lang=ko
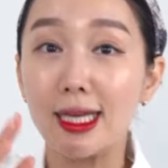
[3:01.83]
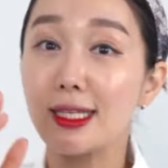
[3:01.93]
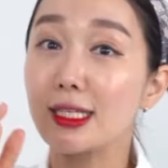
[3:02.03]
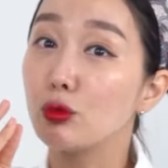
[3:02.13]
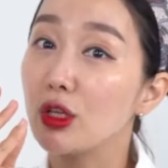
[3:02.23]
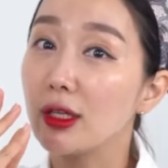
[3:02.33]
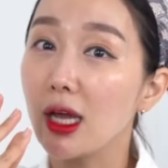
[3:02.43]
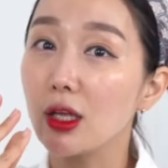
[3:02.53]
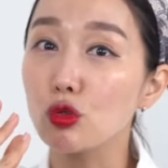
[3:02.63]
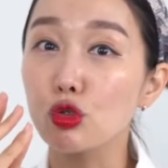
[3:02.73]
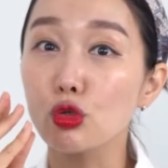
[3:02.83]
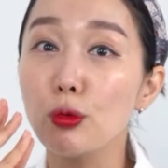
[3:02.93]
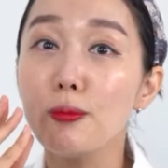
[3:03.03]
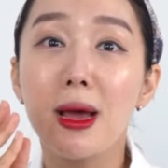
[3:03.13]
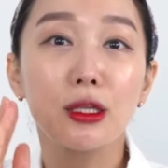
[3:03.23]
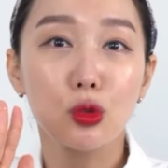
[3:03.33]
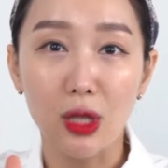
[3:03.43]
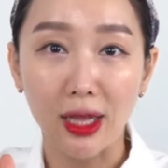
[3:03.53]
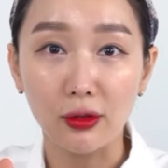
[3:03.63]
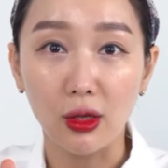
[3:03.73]
이제 우리 나이는
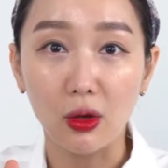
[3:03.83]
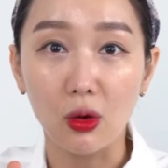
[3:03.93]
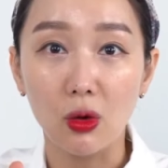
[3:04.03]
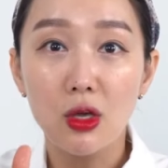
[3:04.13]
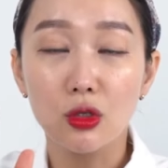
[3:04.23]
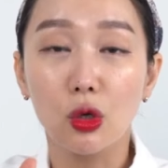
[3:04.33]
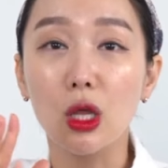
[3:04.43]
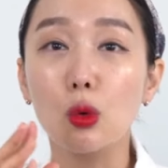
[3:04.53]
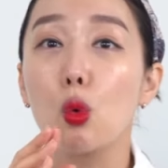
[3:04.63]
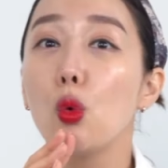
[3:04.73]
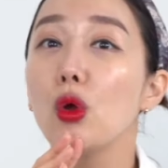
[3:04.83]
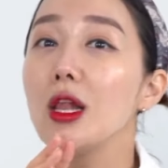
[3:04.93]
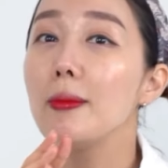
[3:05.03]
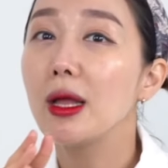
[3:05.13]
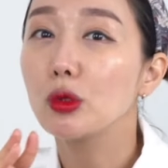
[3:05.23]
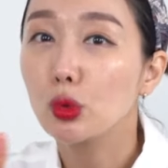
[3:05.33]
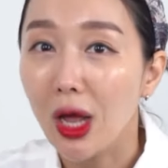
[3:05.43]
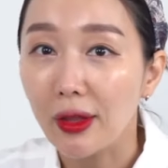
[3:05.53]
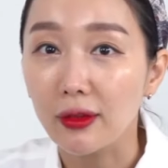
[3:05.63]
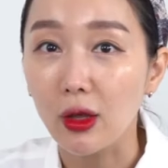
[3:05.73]
수분만으로도안 돼요. 그렇다고
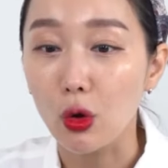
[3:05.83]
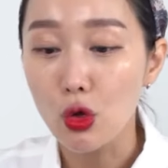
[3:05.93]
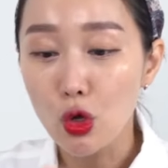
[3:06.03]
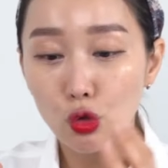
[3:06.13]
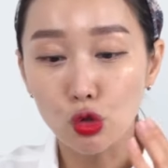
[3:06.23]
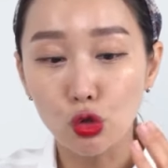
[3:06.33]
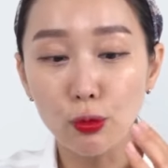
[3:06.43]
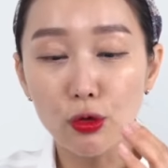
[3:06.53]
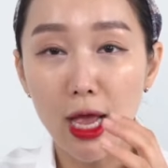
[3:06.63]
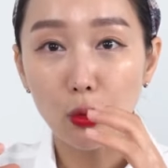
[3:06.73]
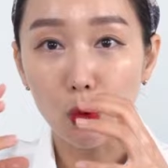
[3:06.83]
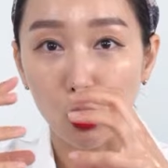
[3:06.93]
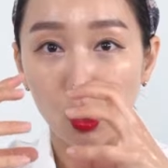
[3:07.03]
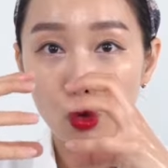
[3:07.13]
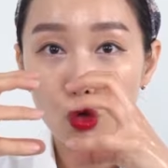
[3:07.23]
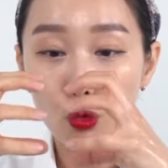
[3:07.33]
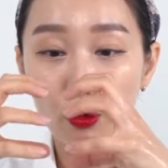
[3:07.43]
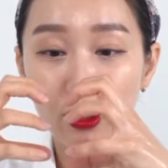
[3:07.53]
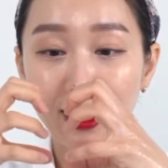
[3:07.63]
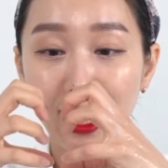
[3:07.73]
오일만으로도 안 돼요. 네? 수분하고
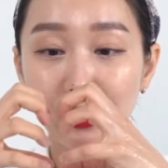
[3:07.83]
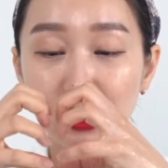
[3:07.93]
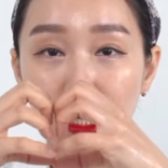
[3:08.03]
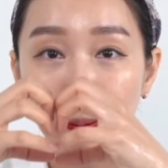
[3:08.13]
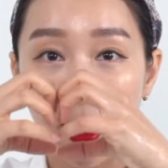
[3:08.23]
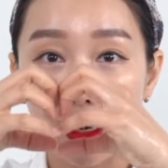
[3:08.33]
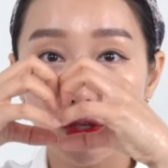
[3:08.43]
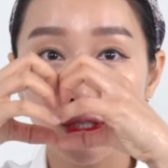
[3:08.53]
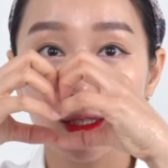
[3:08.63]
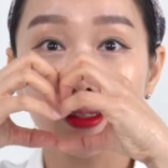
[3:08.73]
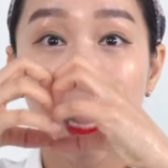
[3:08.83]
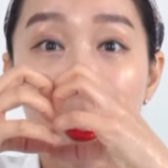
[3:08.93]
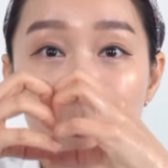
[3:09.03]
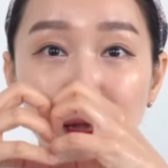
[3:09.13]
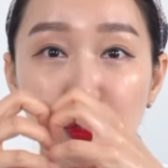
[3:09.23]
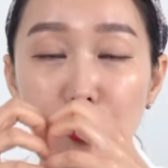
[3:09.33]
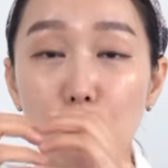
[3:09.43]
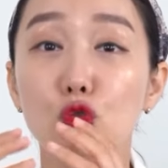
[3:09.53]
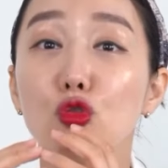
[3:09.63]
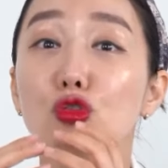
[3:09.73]
유분이 같이 밸런스를 딱
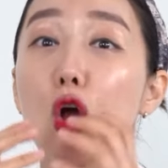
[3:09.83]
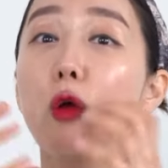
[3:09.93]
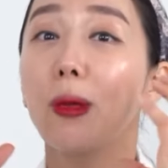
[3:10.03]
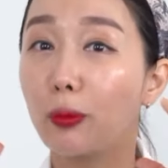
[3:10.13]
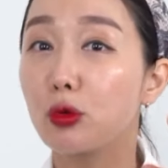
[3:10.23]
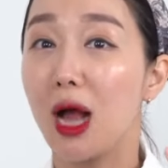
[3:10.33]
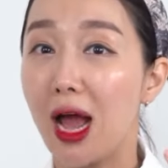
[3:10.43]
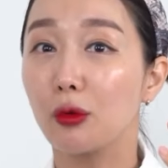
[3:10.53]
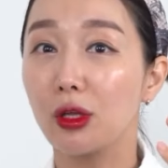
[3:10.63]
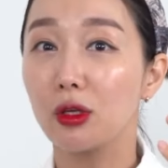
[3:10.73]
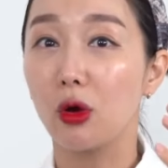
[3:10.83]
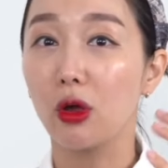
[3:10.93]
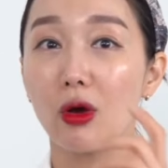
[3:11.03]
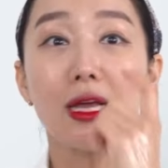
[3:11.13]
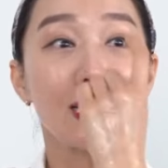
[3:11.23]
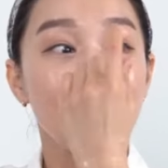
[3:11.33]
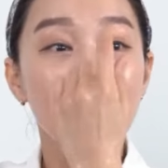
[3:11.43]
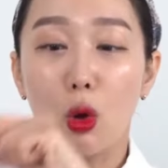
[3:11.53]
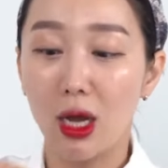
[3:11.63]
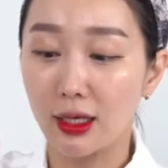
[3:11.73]
맞춰서 중성 피부로 가야 되는 거예요.
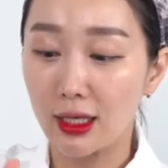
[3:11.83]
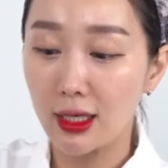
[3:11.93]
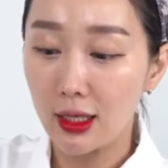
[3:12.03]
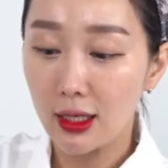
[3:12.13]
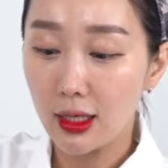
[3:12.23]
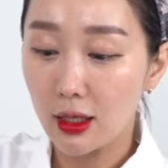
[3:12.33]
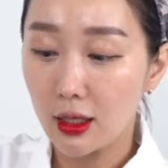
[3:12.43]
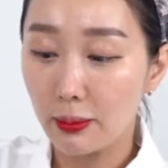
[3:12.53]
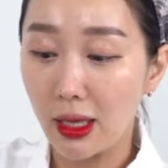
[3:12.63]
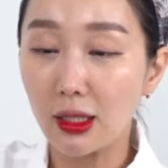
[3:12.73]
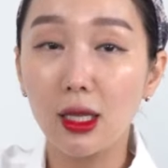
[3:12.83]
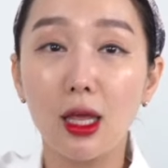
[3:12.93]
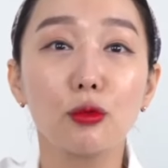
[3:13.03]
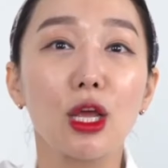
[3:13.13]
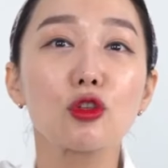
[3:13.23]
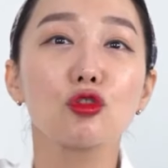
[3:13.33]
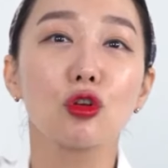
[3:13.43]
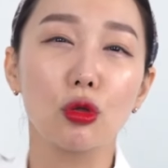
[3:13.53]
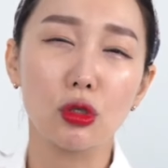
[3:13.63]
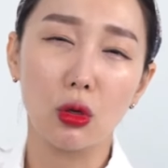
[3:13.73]
그 역할을 베니 테이블이
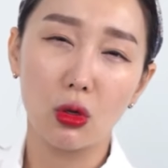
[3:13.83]
해주는 거죠.